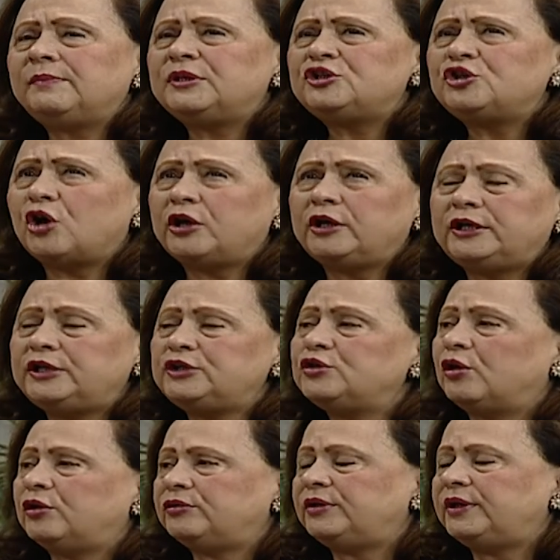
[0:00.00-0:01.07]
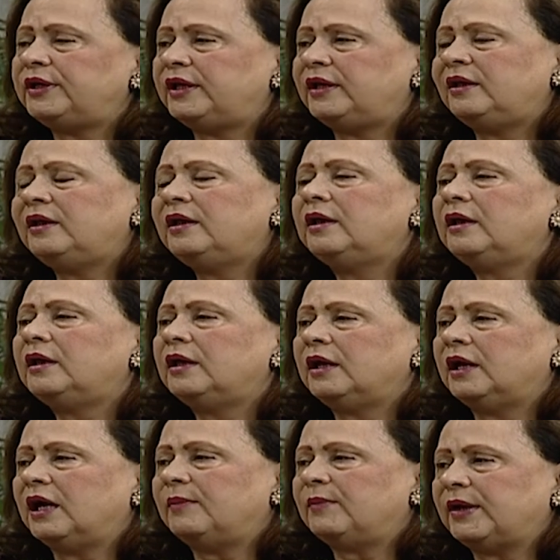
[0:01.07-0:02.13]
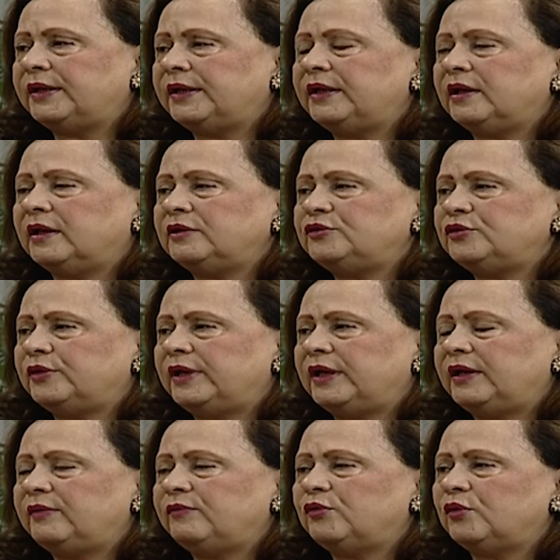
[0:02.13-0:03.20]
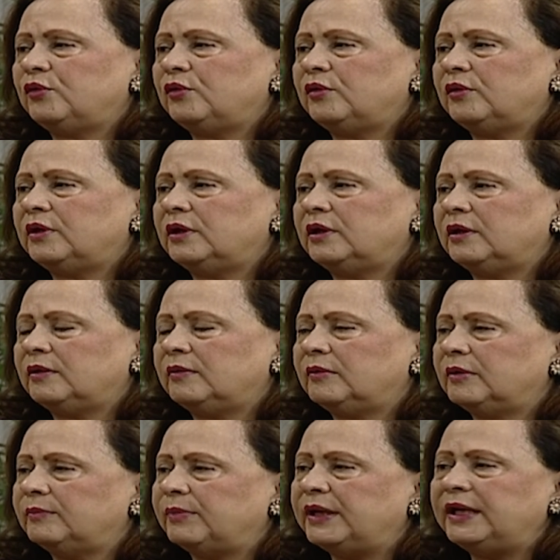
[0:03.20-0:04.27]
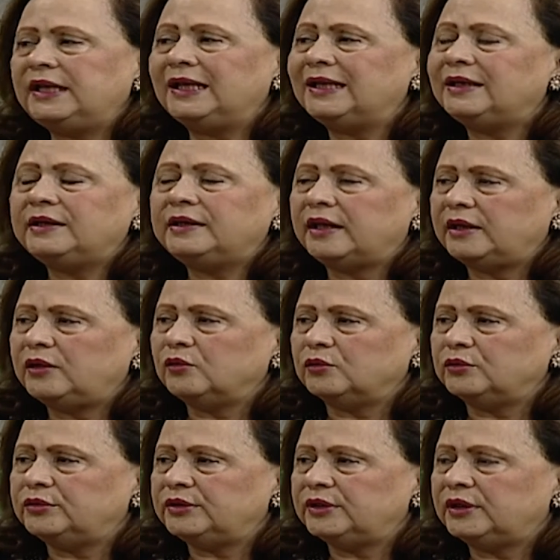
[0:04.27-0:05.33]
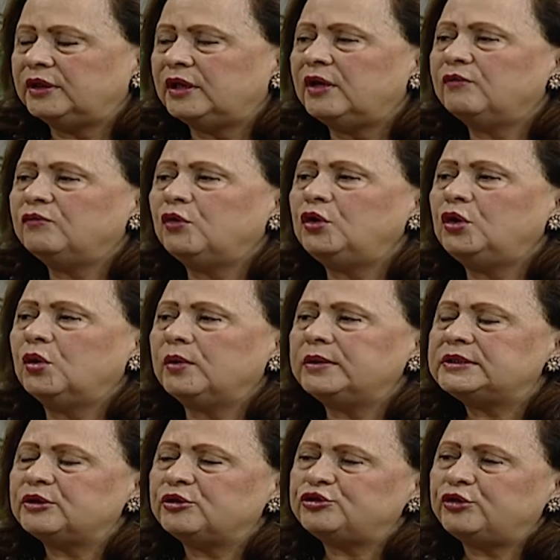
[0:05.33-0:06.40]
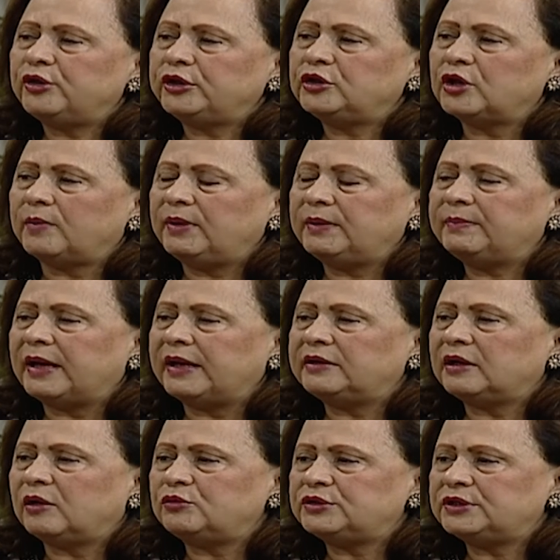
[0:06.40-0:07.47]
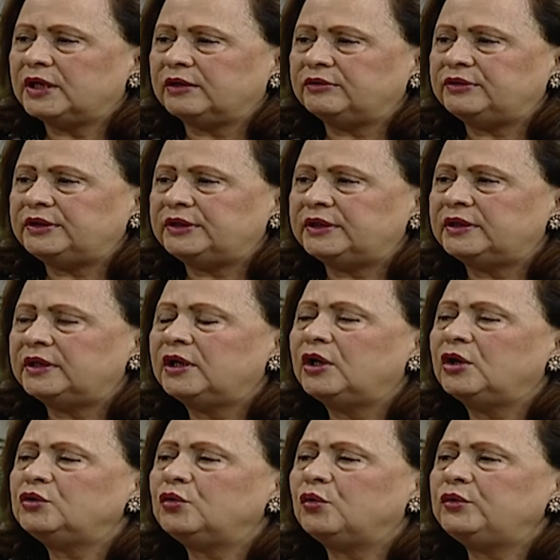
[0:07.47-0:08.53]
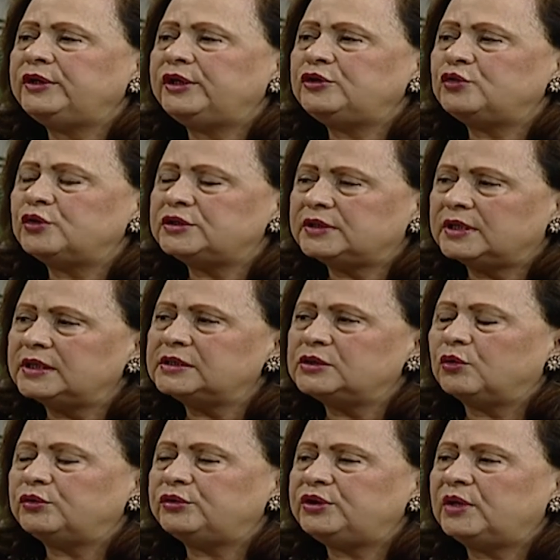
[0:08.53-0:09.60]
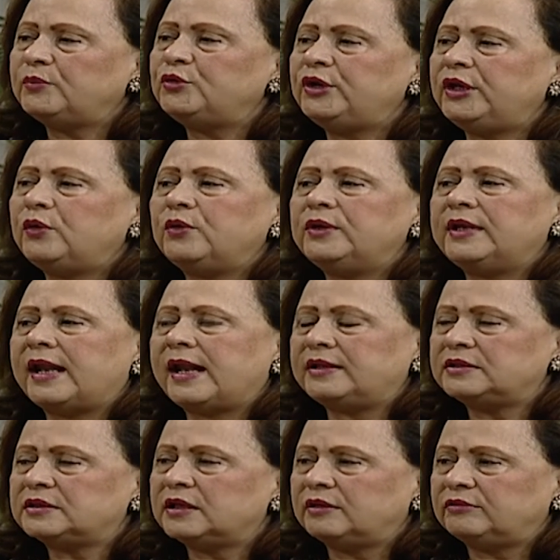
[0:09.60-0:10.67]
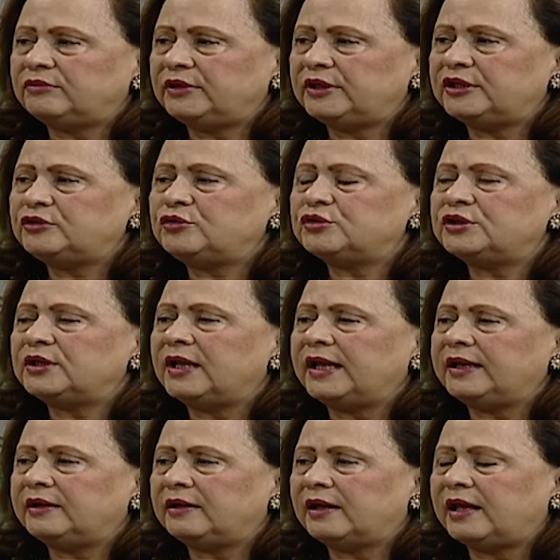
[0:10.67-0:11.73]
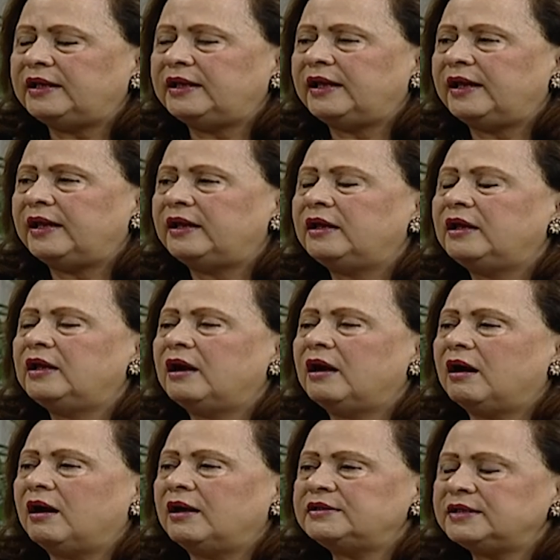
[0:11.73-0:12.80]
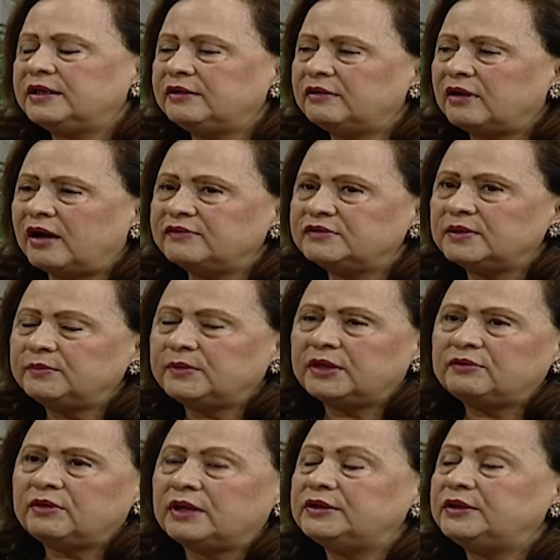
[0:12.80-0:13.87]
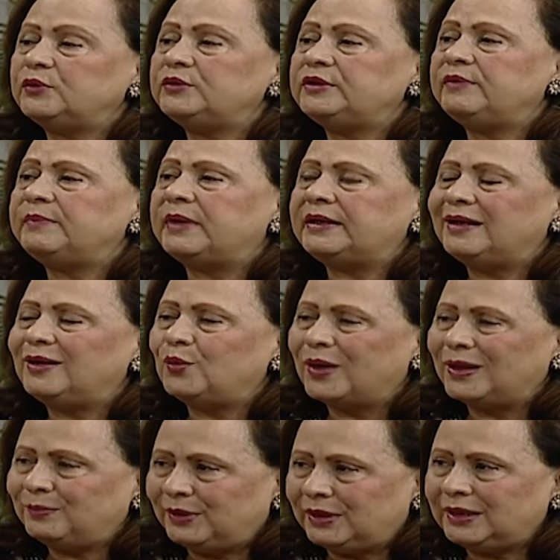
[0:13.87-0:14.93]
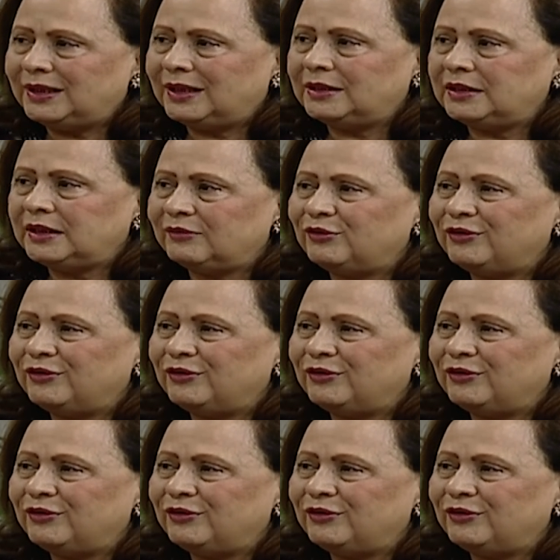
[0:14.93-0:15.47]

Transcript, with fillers: मेजॉरिटी जो औरतें हैं हमारे यहाँ जो हैं वो पढ़ी लिखी नहीं होती हैं वो लोअर सोशो इकनॉमिक बैकग्राउंड से आती हैं तो उनकी जो स्किल्स होती हैं हम उन्हीं को इन्हेंस करते हैं जो सिलाई कढ़ाई है आर्ट्स एंड क्राफ्ट हम करवाते हैं उनकी मेंटल वेलबींग के लिए वो